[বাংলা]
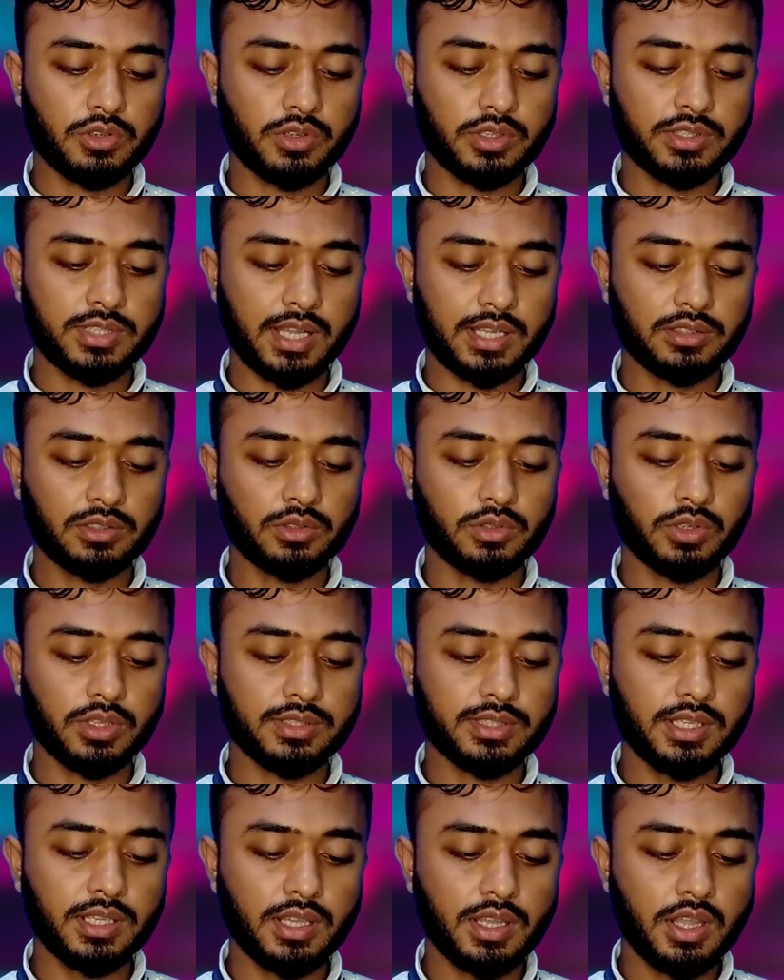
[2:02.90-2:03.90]
রয়েছে একজন
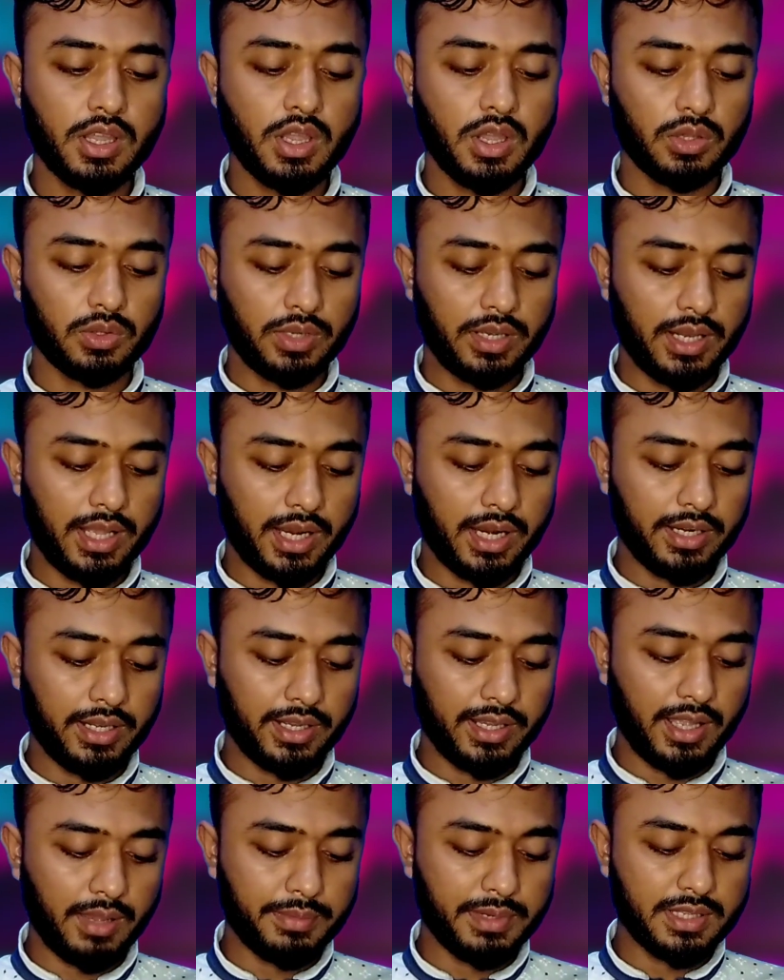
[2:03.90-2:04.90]
করেছে তো এই
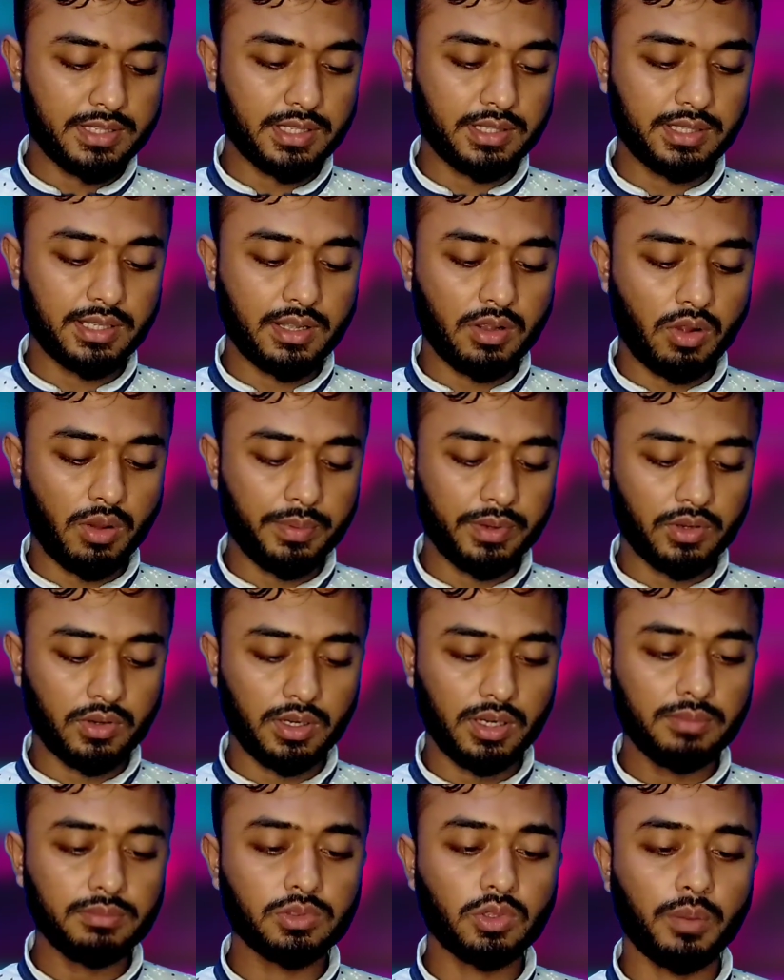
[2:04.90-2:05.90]
লেখাটাকে আমি নিচের দিকে কপি
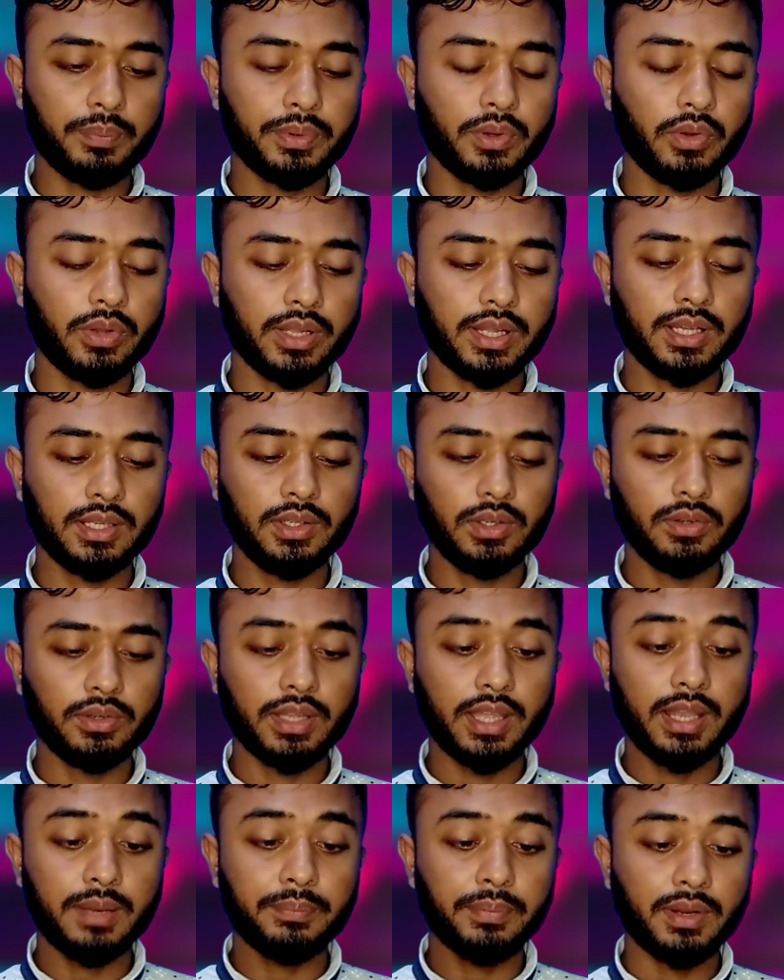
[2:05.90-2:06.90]
করলাম কপি হয়ে গেল
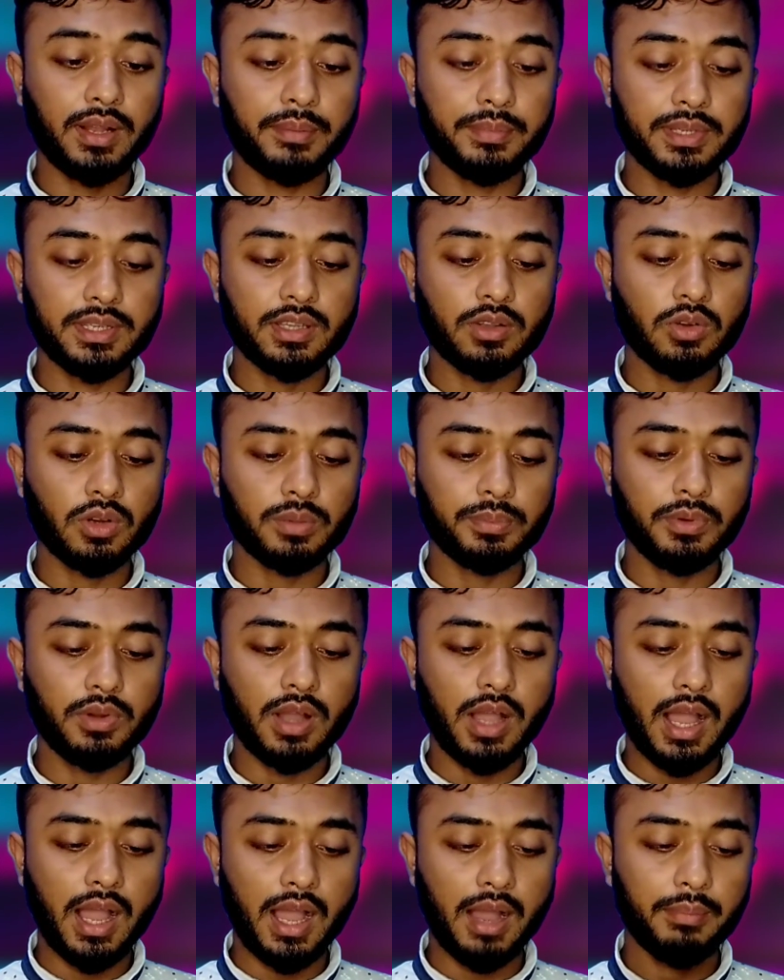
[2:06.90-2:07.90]
এরপর আমি কি করব
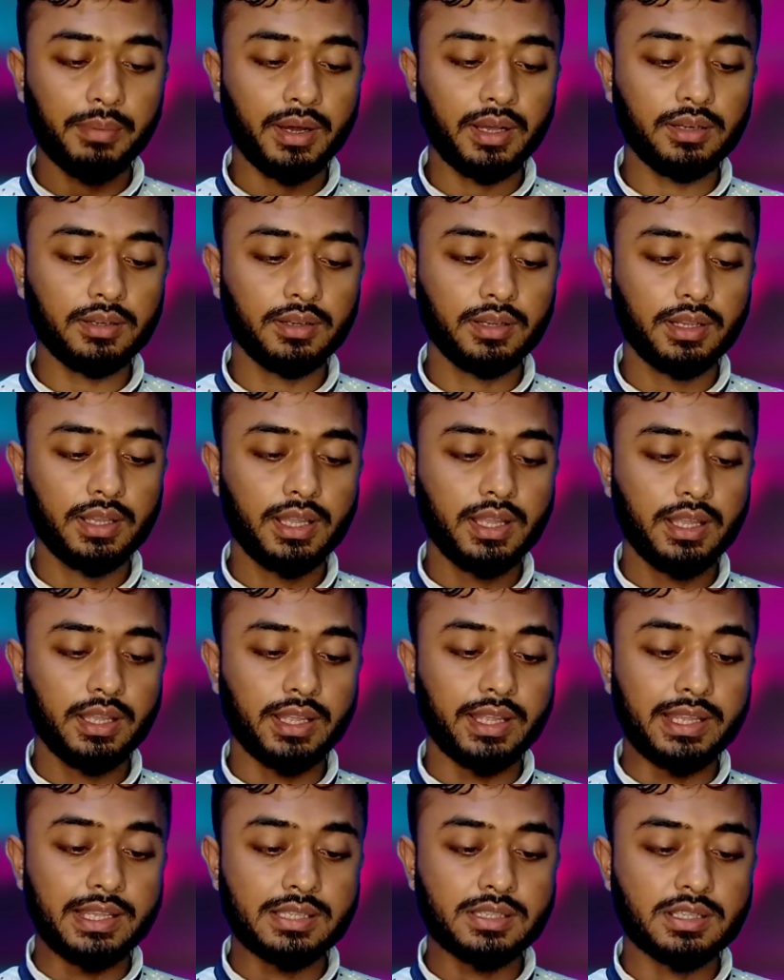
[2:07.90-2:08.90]
আবার
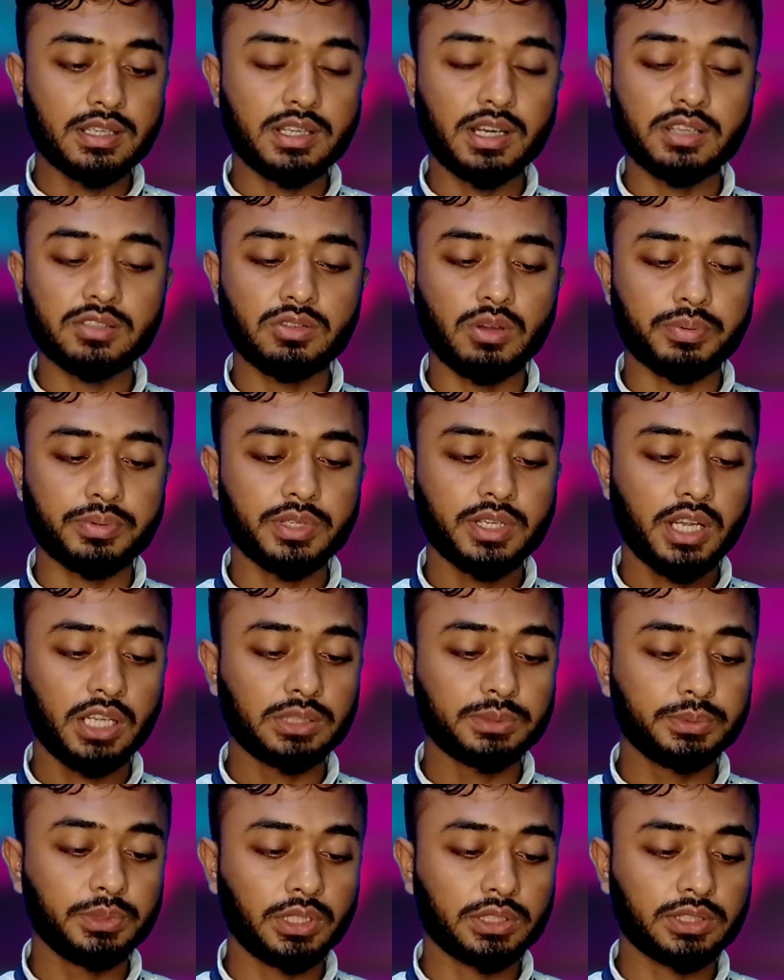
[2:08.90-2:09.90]
এই স্ট্যাটাস অপশানে
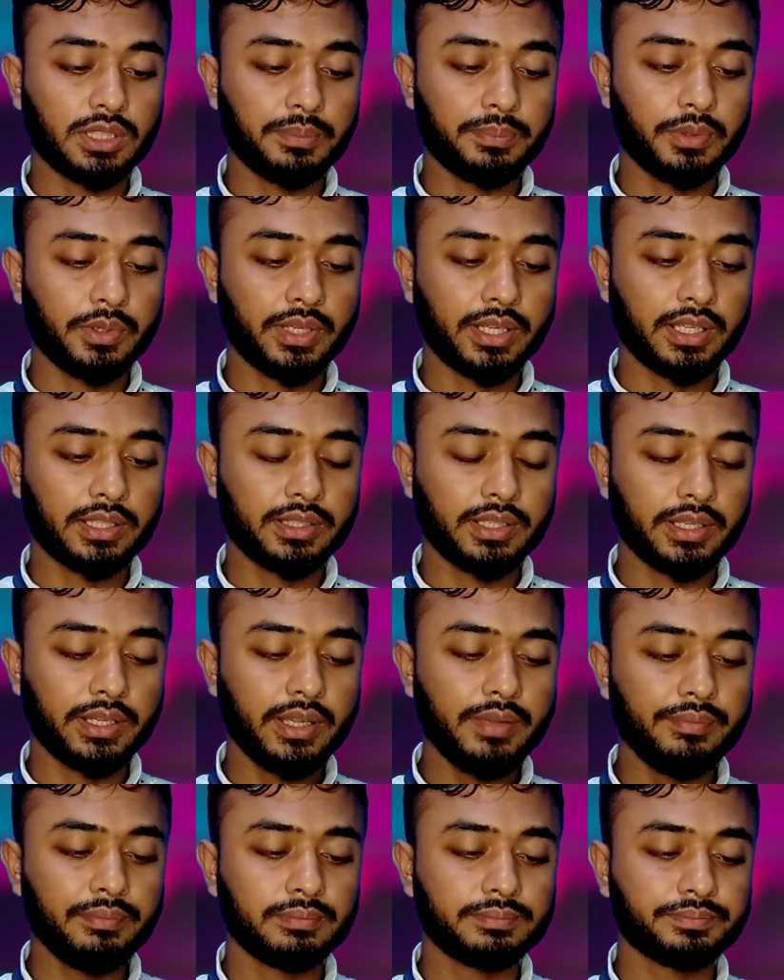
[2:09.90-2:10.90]
আসবো আসার পর এখান থেকে
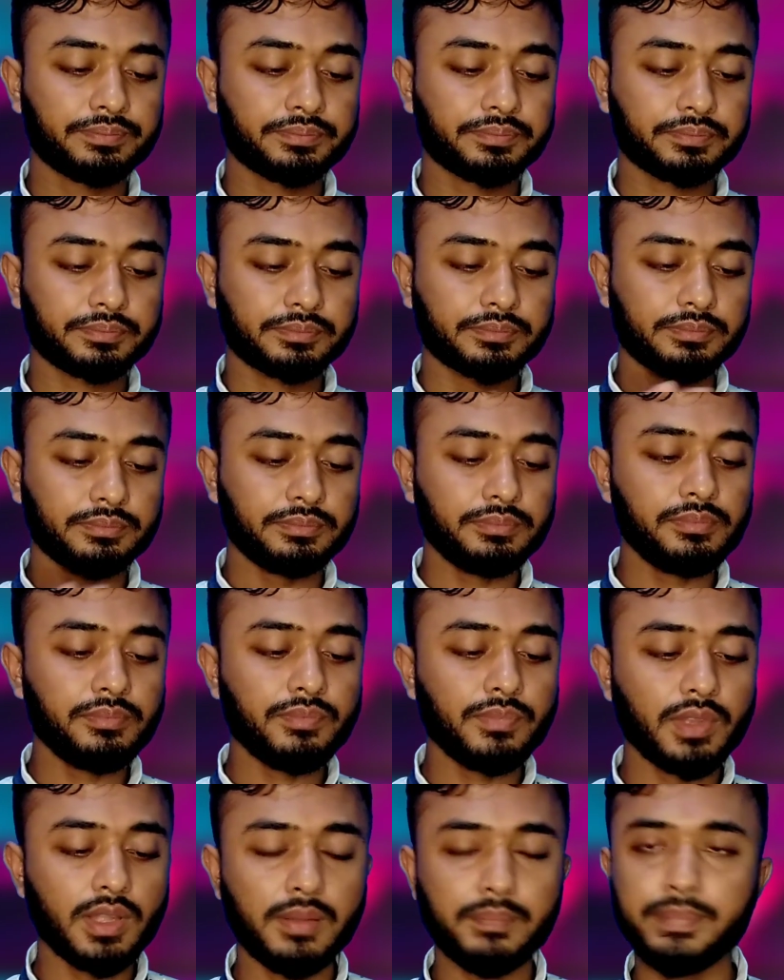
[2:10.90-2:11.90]

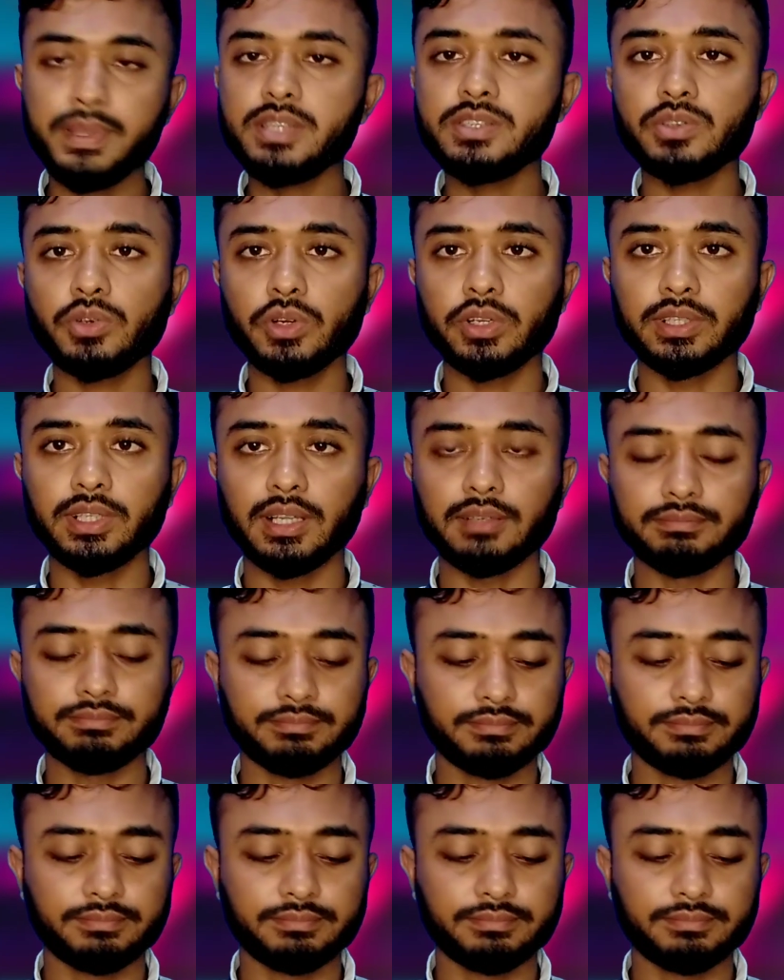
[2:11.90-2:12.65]
পেস্ট করে দিলাম